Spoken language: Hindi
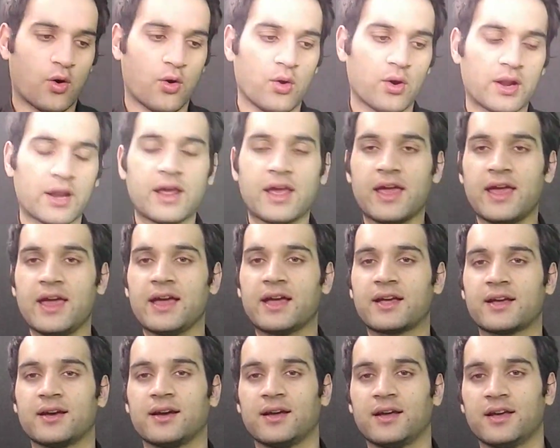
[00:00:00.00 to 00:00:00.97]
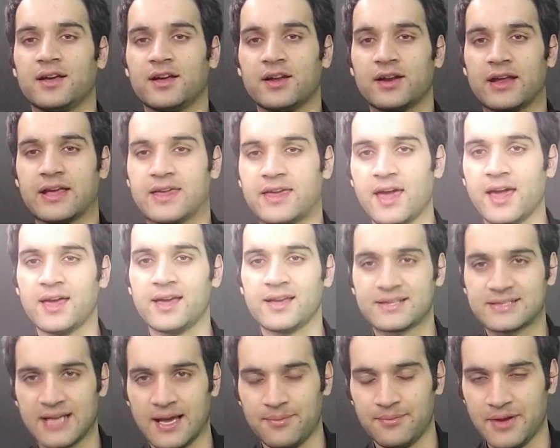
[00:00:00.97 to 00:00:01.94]
और एक गैंग
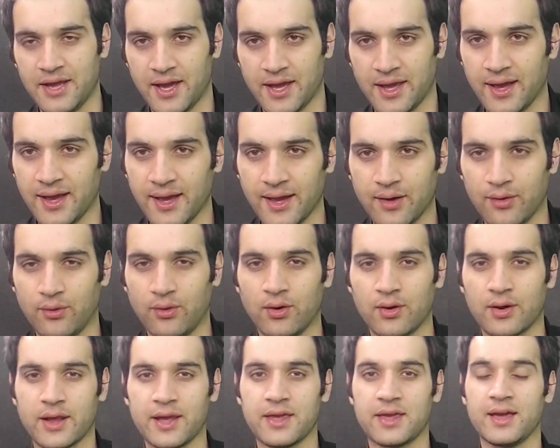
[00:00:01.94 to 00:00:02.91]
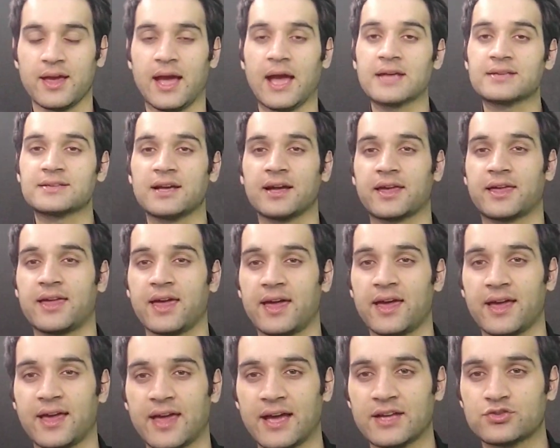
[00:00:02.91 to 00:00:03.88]
सामने आया है और ये ऐसा
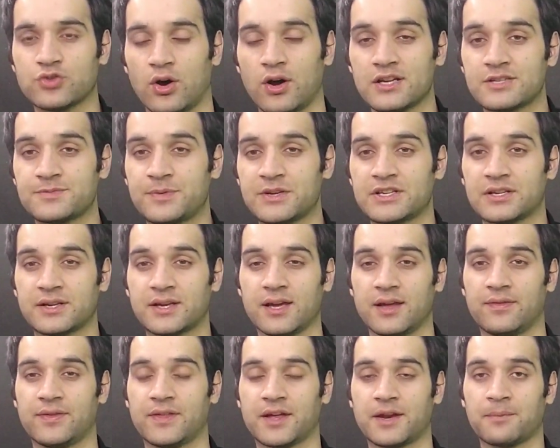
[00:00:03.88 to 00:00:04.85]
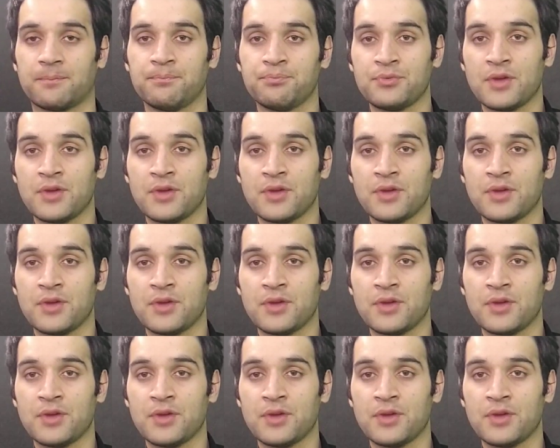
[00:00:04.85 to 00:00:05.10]
गैंग है जो हॉस्पिटल के अंदर